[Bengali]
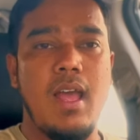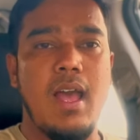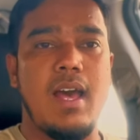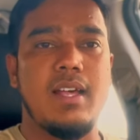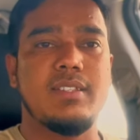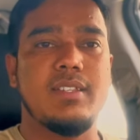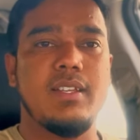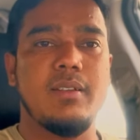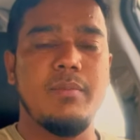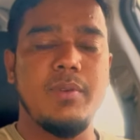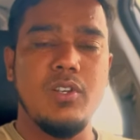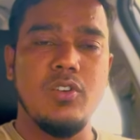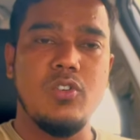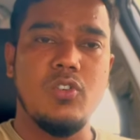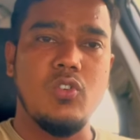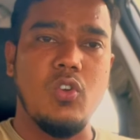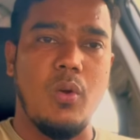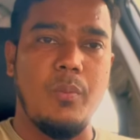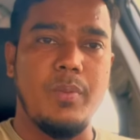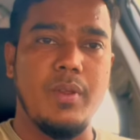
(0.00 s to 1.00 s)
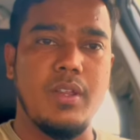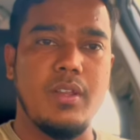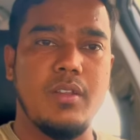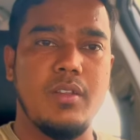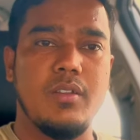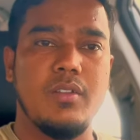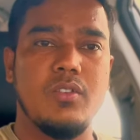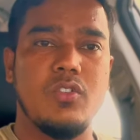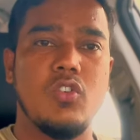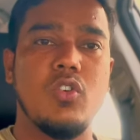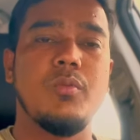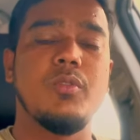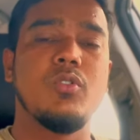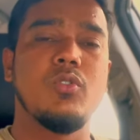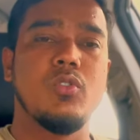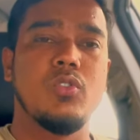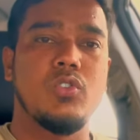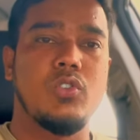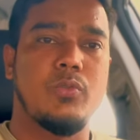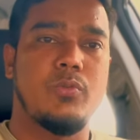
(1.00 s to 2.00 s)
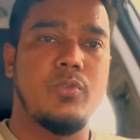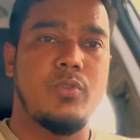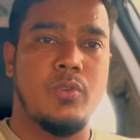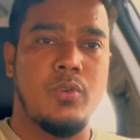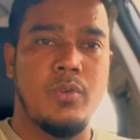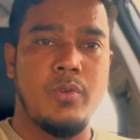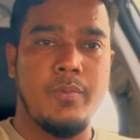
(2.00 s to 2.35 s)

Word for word: আজকের ভিডিওর টপিক খুবই গুরুত্বপূর্ণ